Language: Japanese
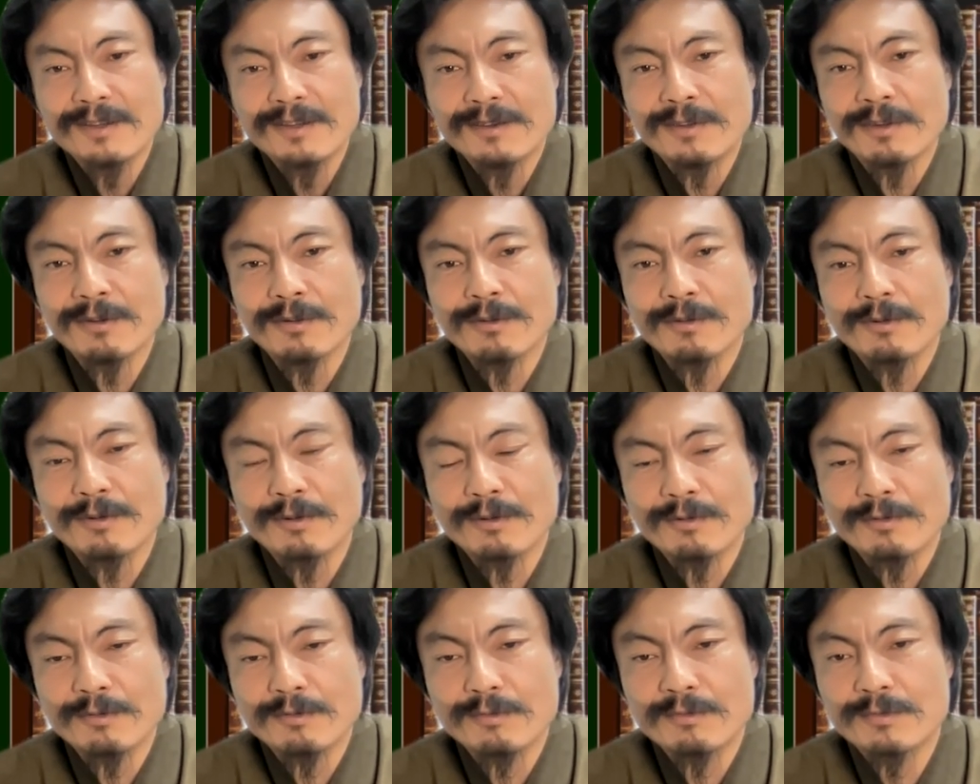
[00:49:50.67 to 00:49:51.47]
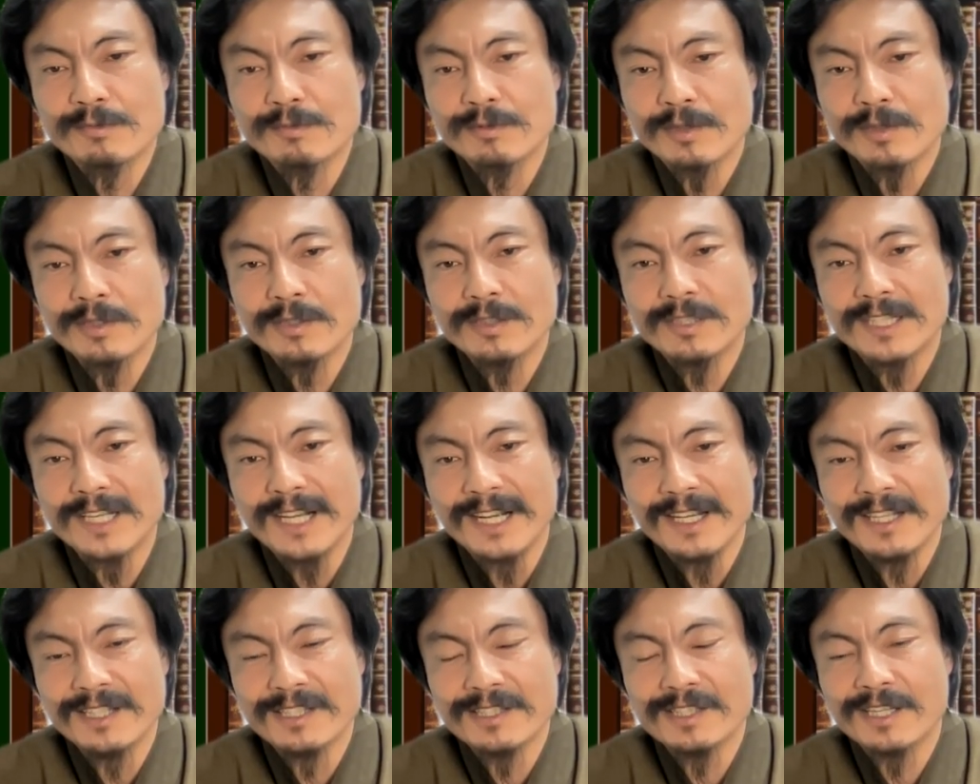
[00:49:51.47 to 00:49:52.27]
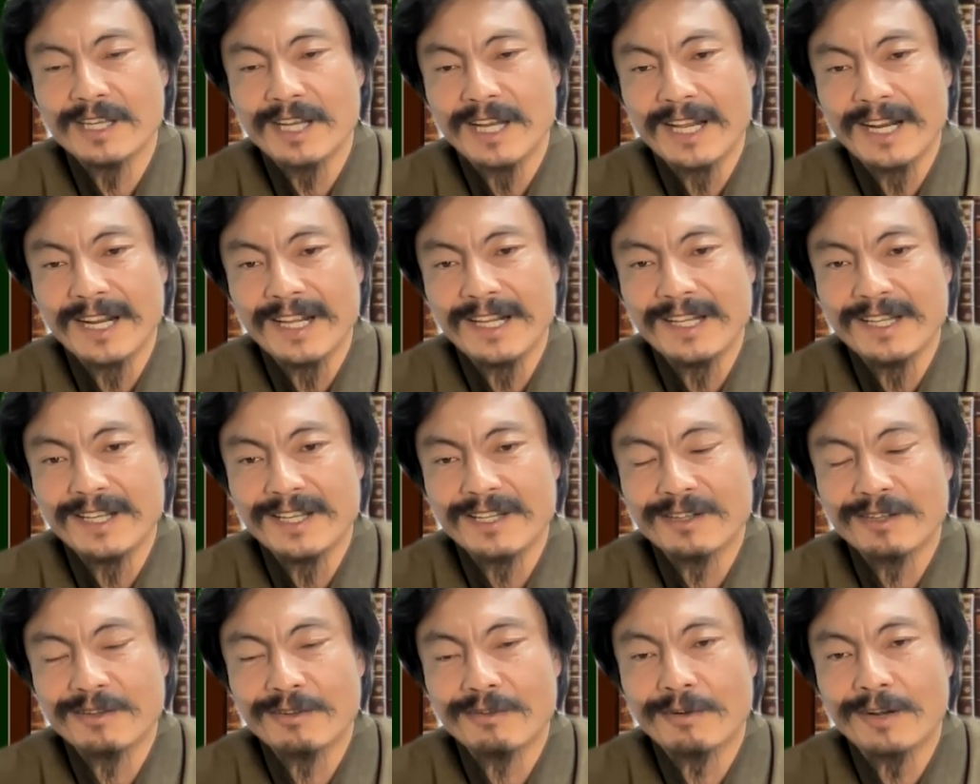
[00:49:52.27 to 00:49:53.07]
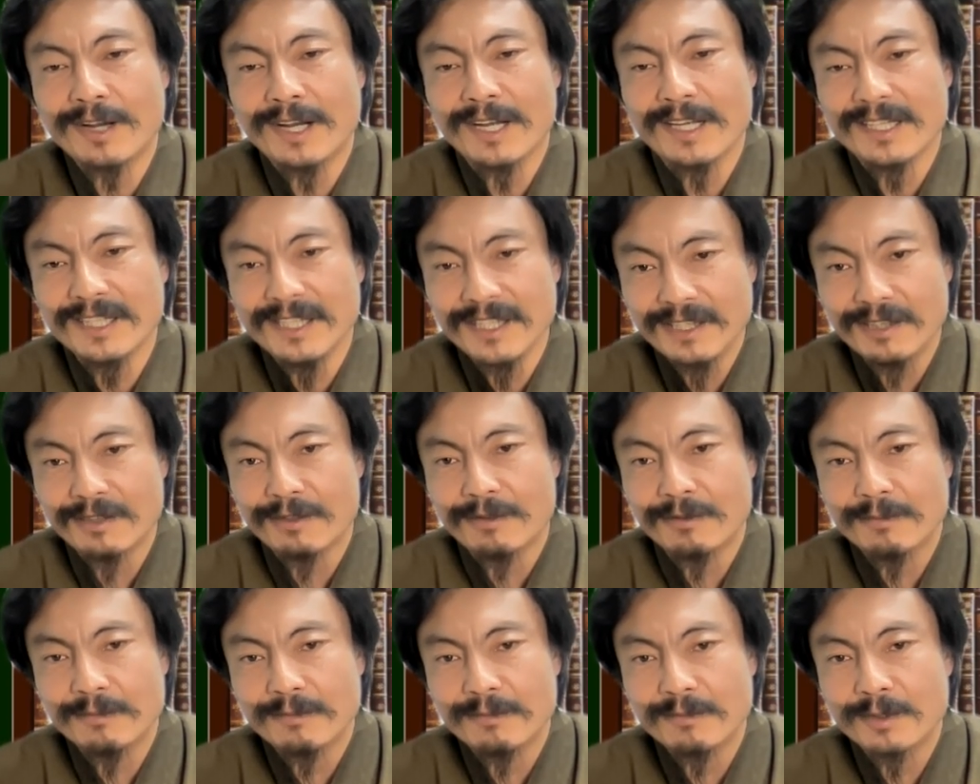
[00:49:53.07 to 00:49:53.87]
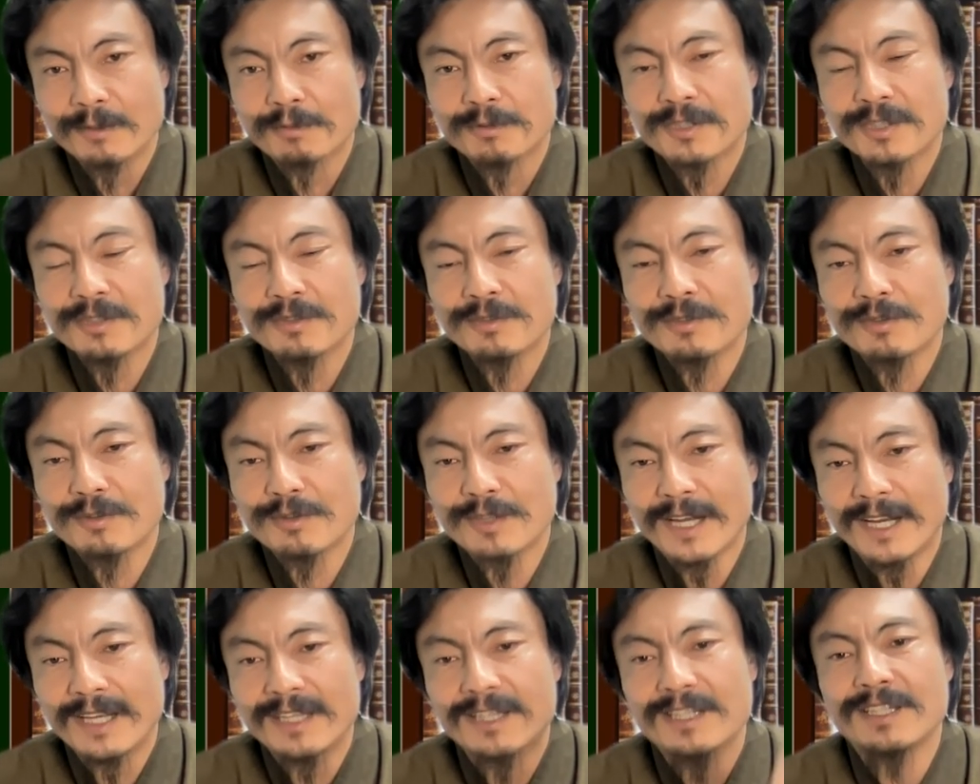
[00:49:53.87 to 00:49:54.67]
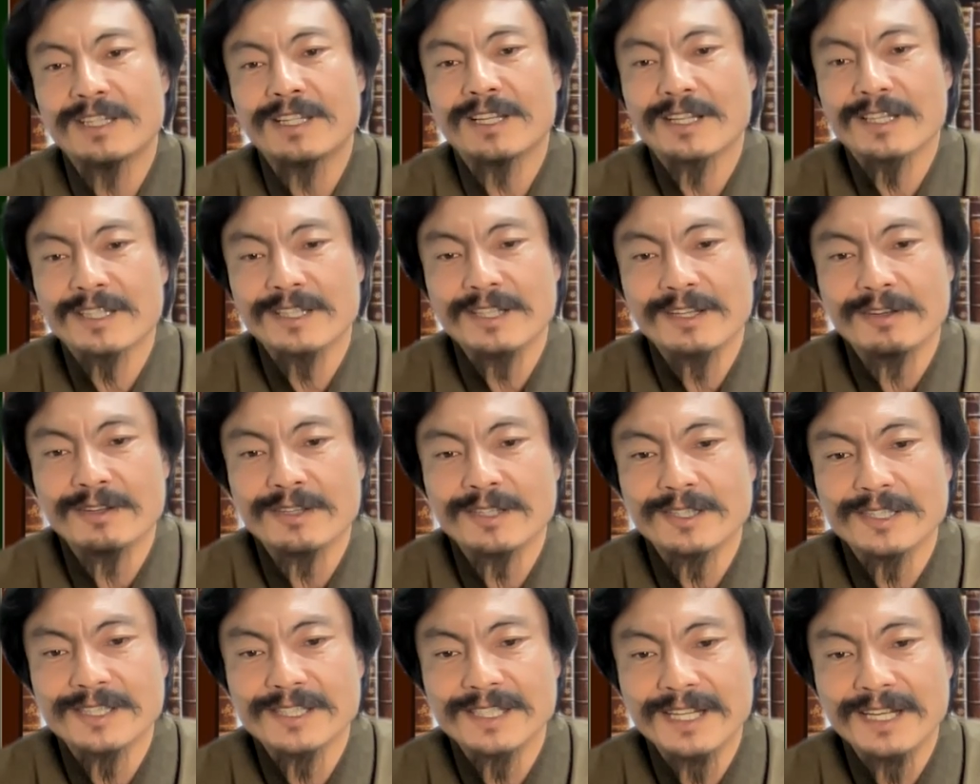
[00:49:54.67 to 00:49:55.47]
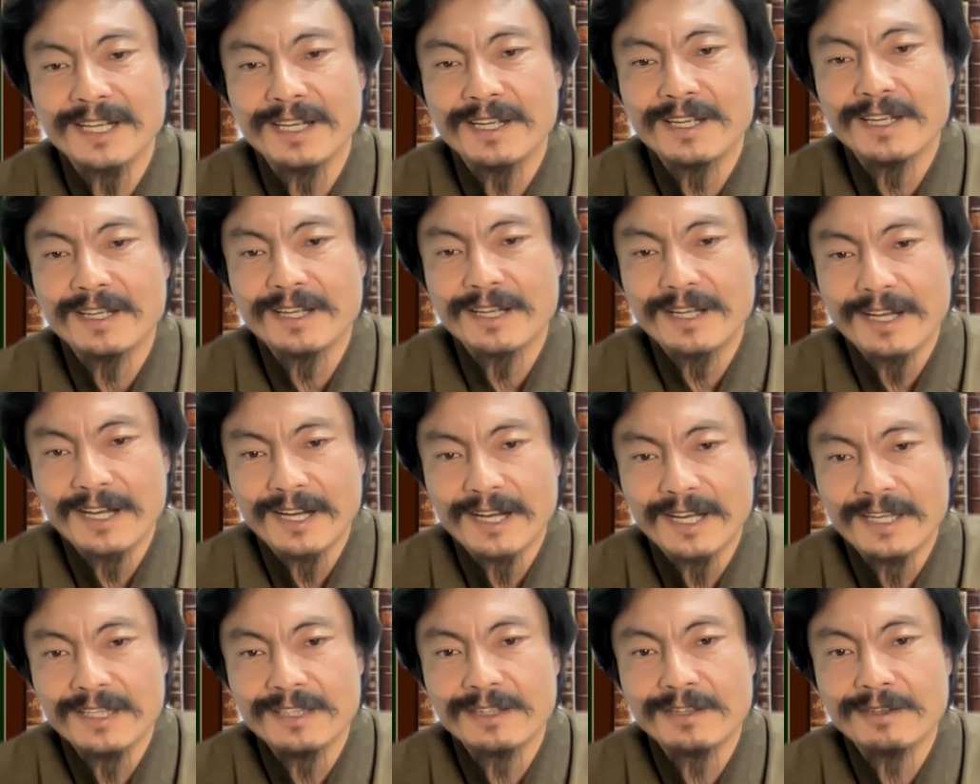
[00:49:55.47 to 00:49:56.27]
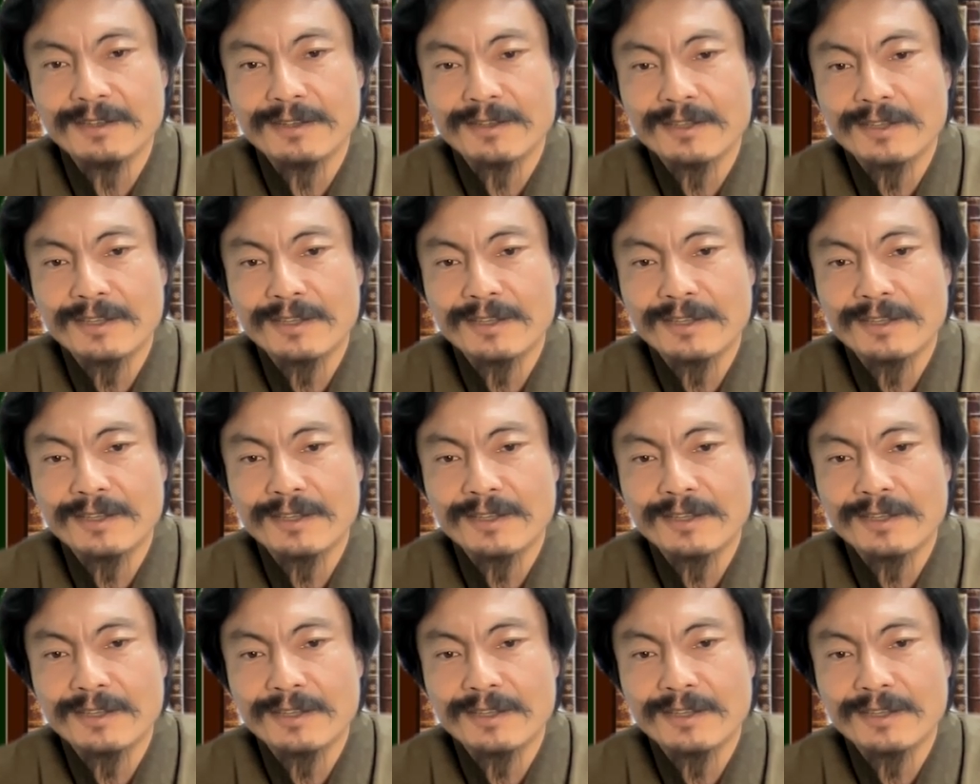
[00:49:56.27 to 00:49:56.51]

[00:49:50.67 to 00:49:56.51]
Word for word: で、もう2ヶ月払えない人はいい、まあ、普通の人に入っていただきたいわけですね。はい。